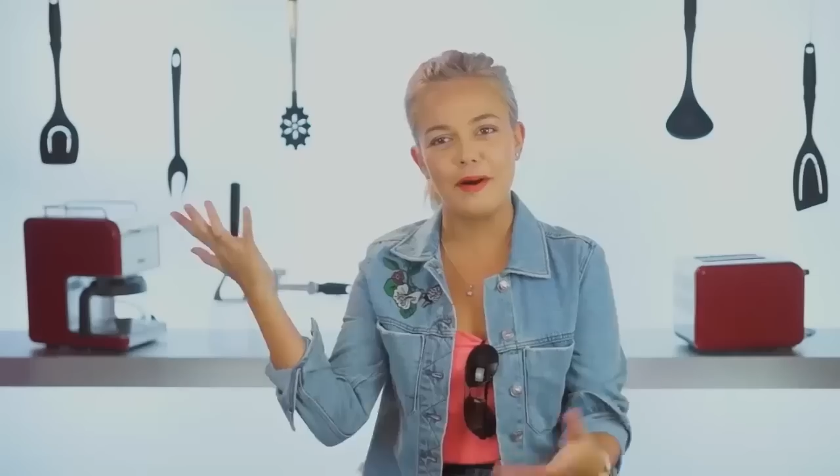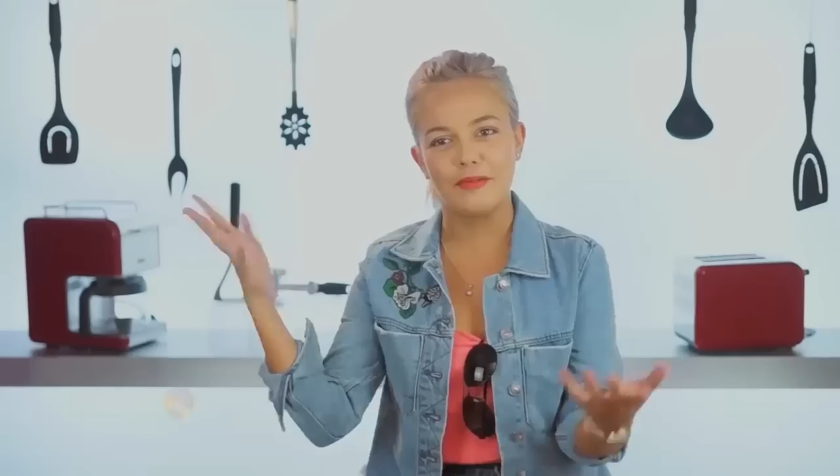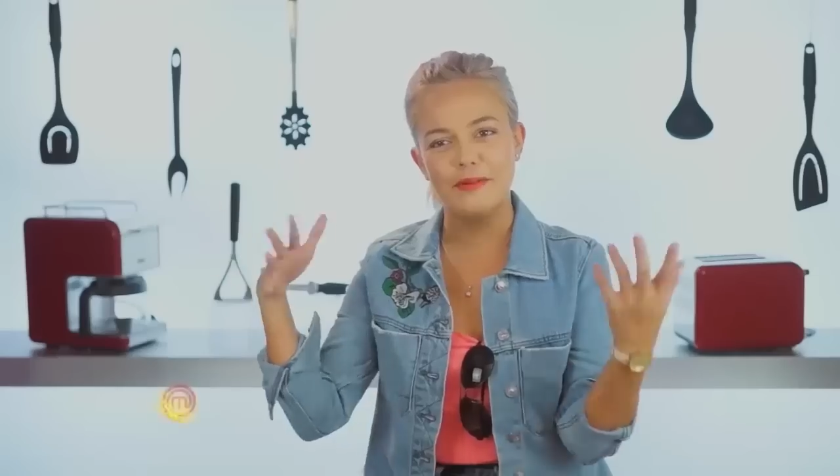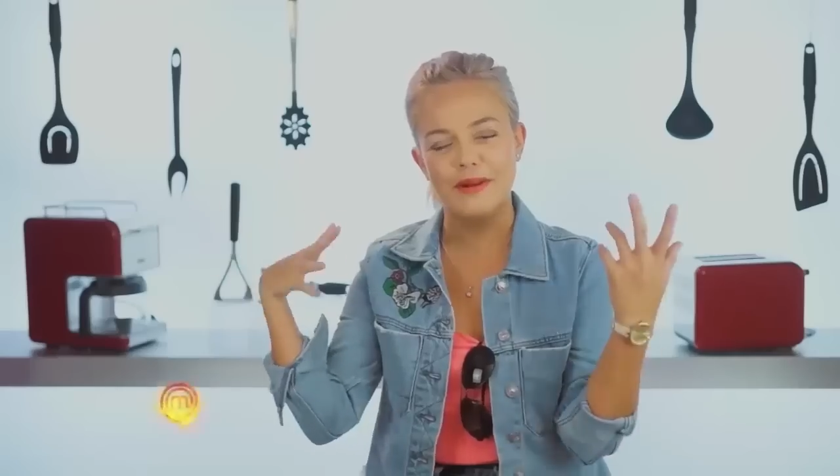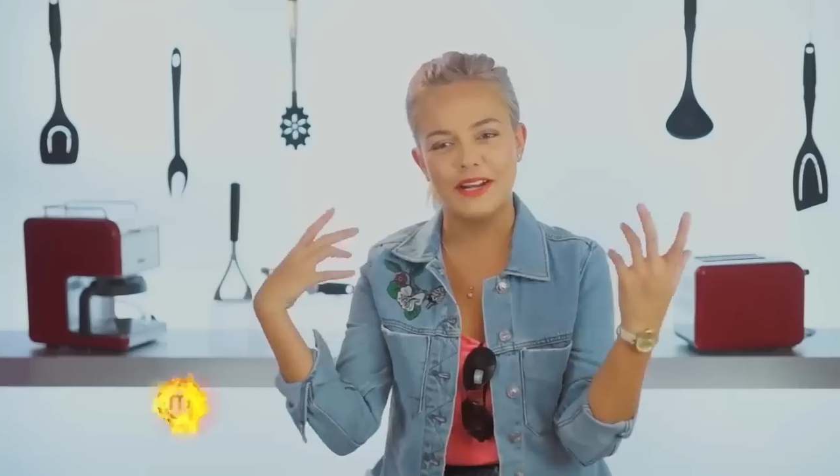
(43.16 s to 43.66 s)
แบบ
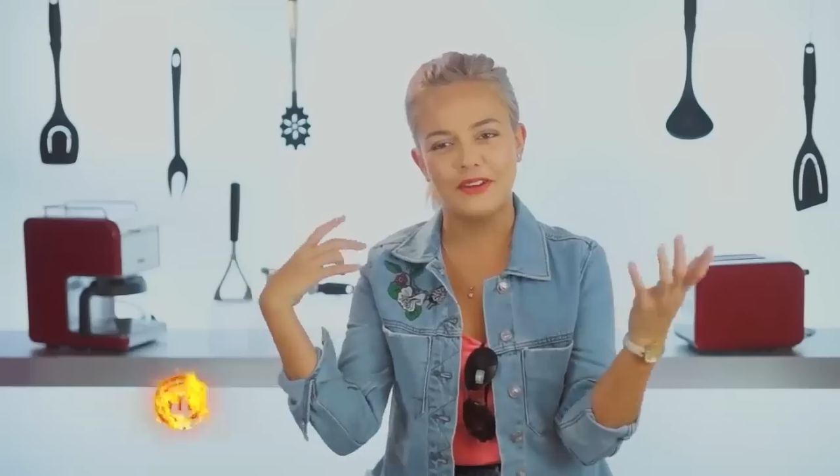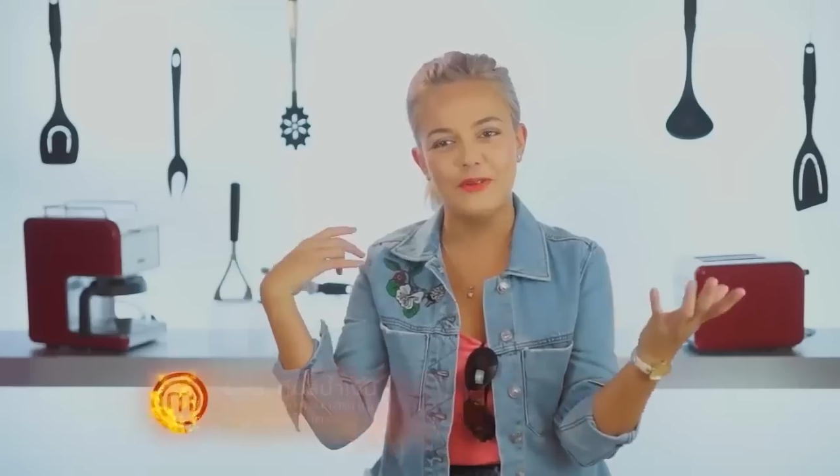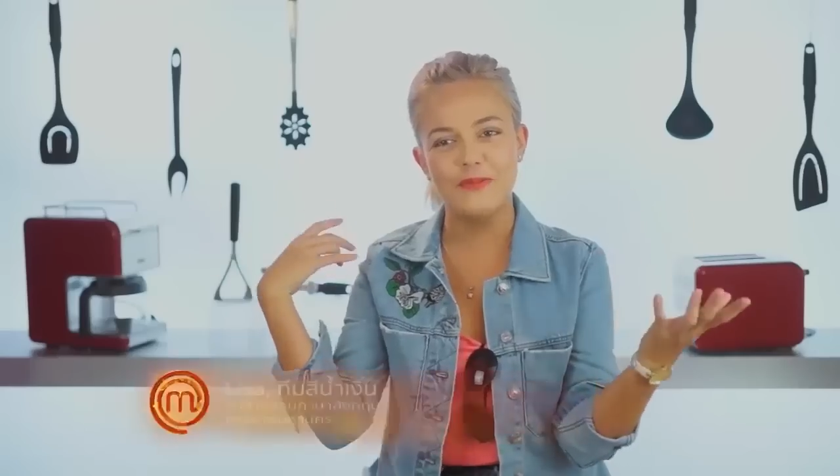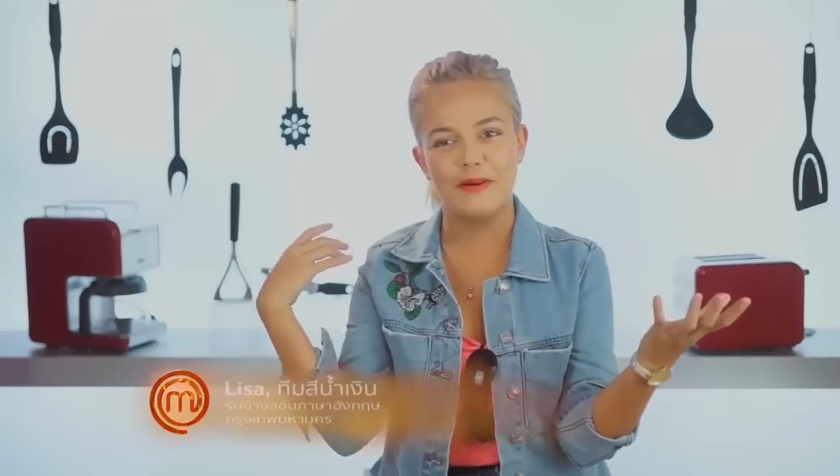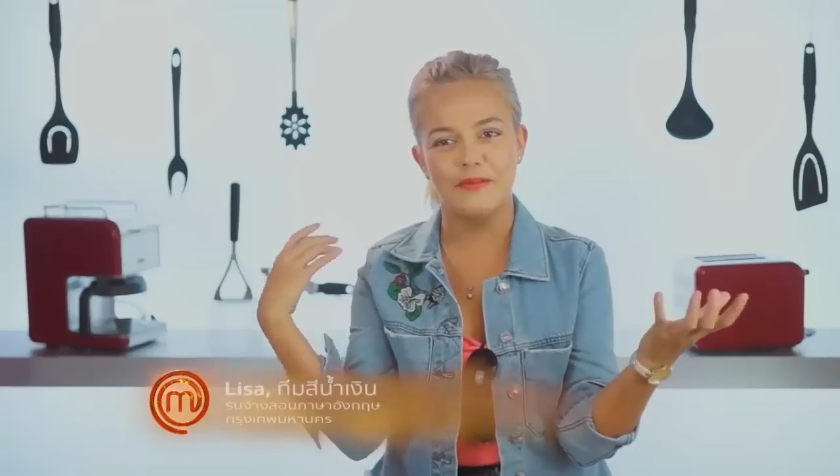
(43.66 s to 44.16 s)
ทำไมเราต้
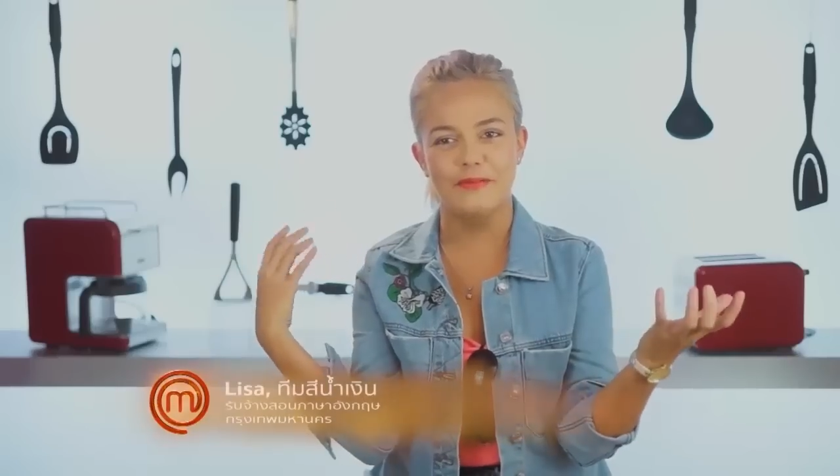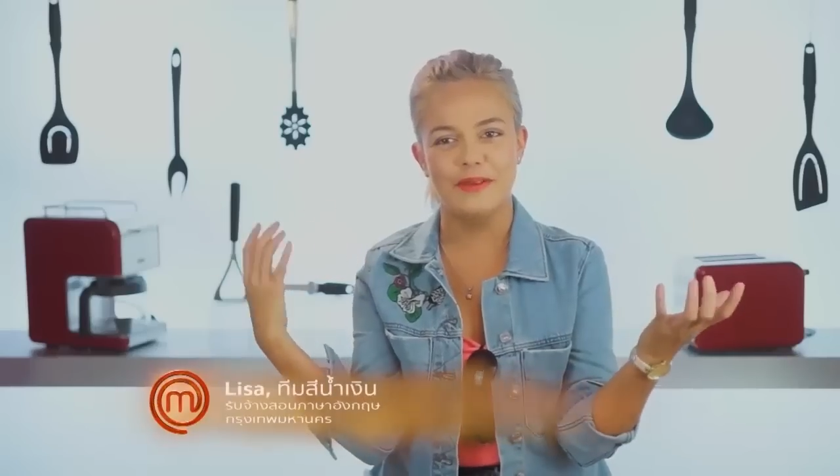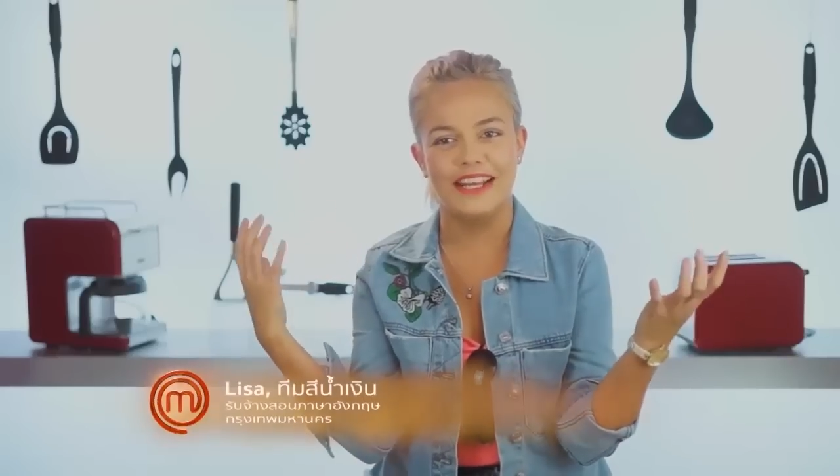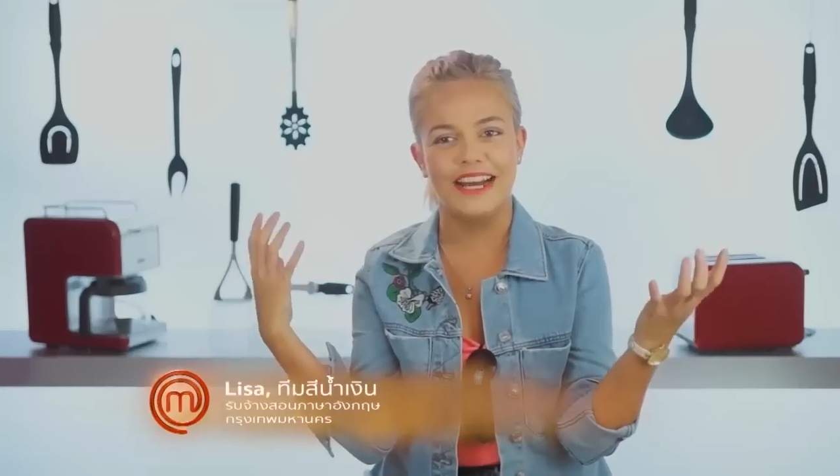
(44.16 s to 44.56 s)
องแบบมี